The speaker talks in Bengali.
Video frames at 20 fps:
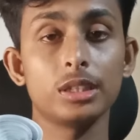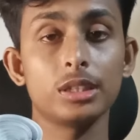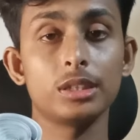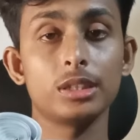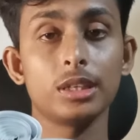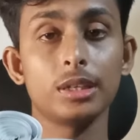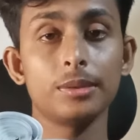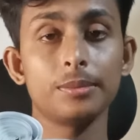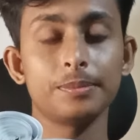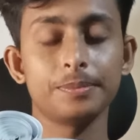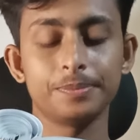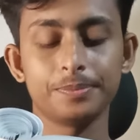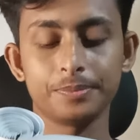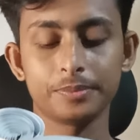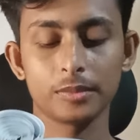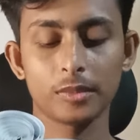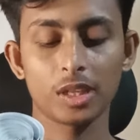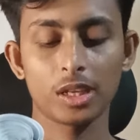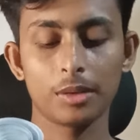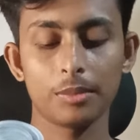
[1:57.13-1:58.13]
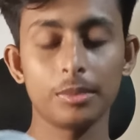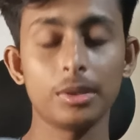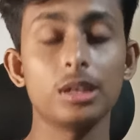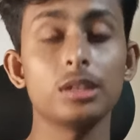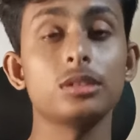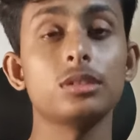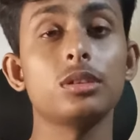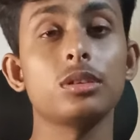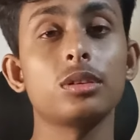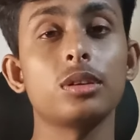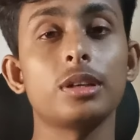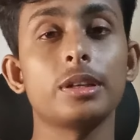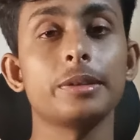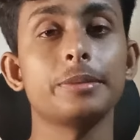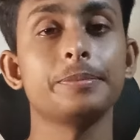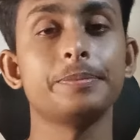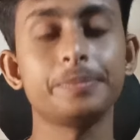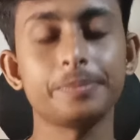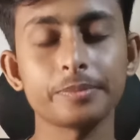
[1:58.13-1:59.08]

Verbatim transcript: দিতে বাধ্য করে